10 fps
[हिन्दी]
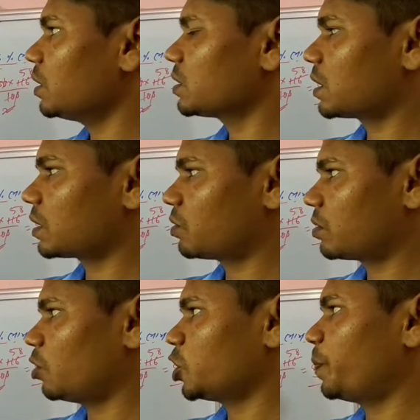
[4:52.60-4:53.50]
एक
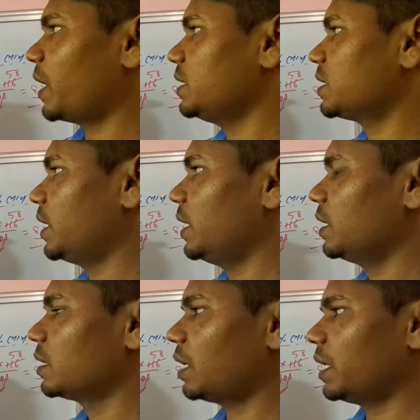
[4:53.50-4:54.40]
कॉस्ट प्राइस है
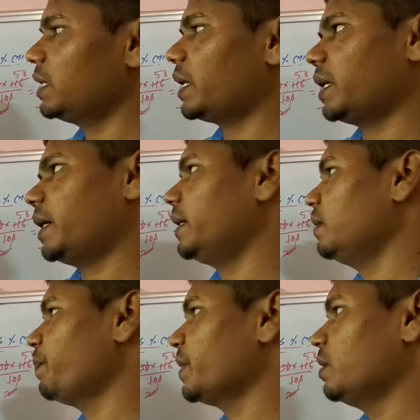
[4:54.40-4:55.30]
खरीदा गया
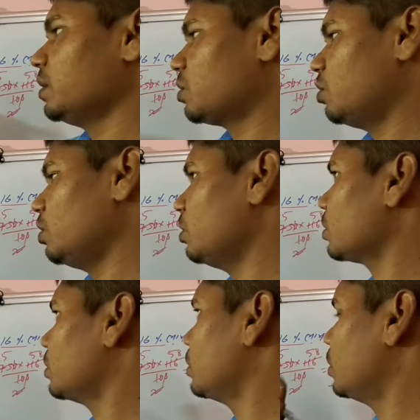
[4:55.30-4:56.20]
है
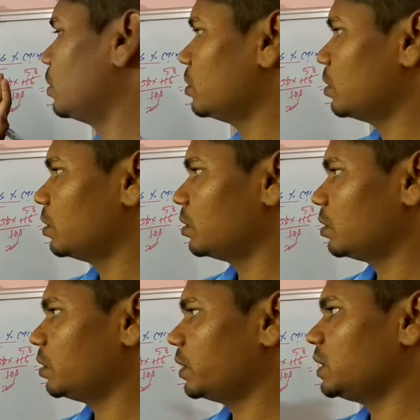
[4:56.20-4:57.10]
तो
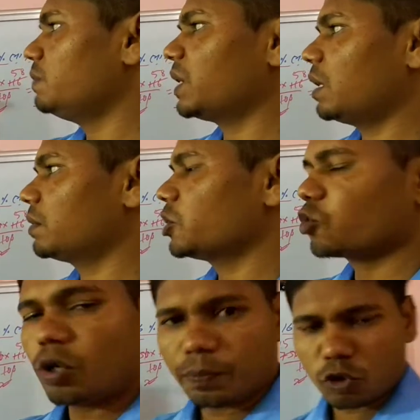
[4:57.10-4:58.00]
ये मतलब कि
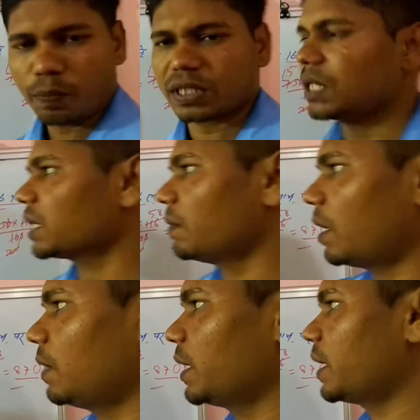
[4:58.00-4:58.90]
सौ सौ परसेंट के
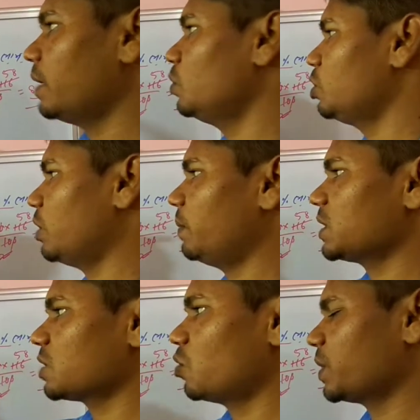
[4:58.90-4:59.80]
बराबर है क्रय मूल्य जो
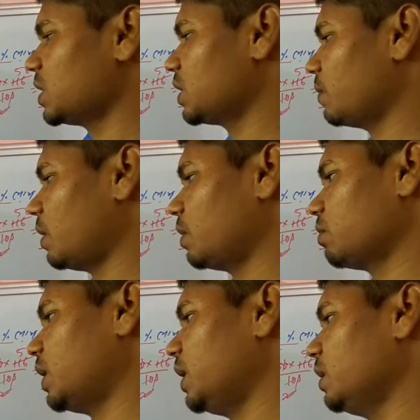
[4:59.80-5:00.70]
हमेशा सौ परसेंट के बराबर
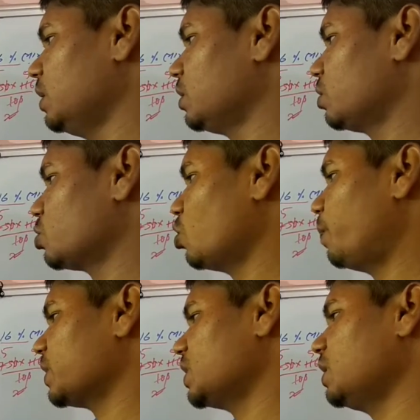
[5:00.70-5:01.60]
होता है तो
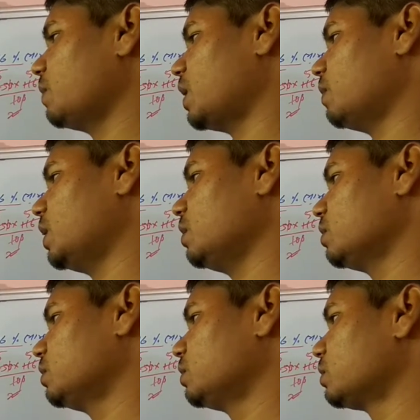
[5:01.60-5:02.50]
सौ परसेंट बराबर
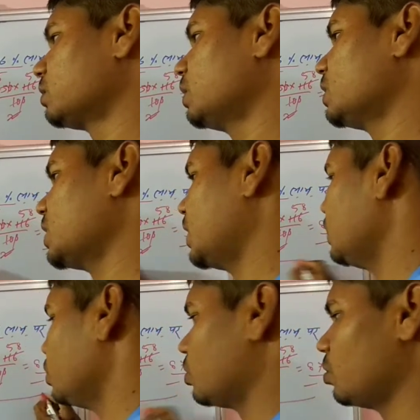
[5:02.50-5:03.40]

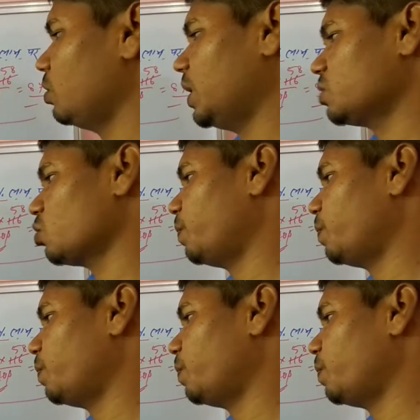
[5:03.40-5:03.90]
सेकेंड जो रूल है